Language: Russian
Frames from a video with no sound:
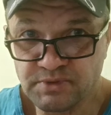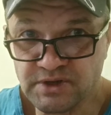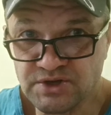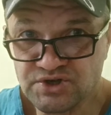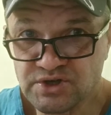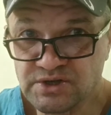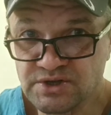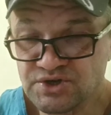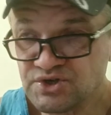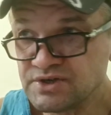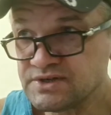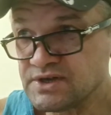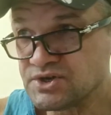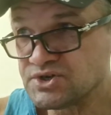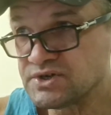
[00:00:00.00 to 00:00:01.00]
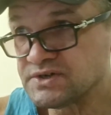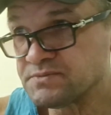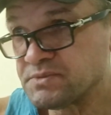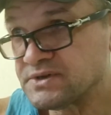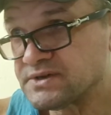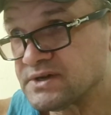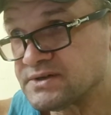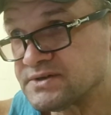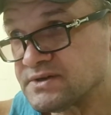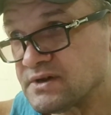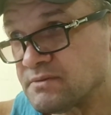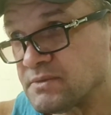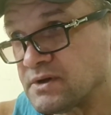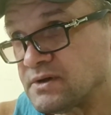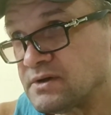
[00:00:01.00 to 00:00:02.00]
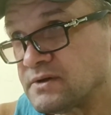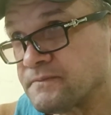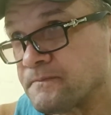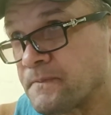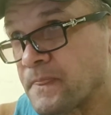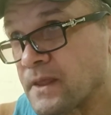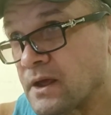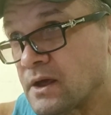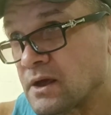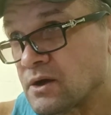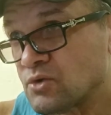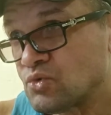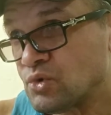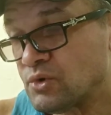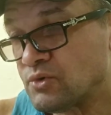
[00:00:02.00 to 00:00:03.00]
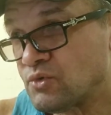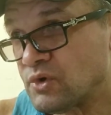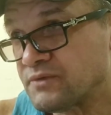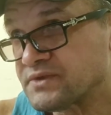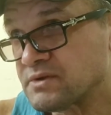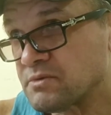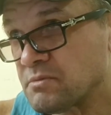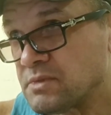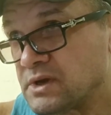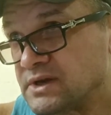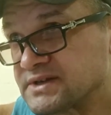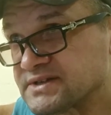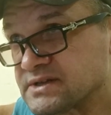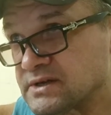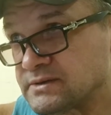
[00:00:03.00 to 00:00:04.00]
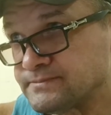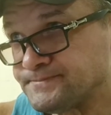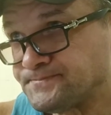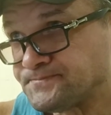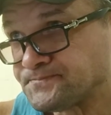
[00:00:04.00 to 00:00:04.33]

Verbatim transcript: положительная 66-57. И у, у автомобилиста,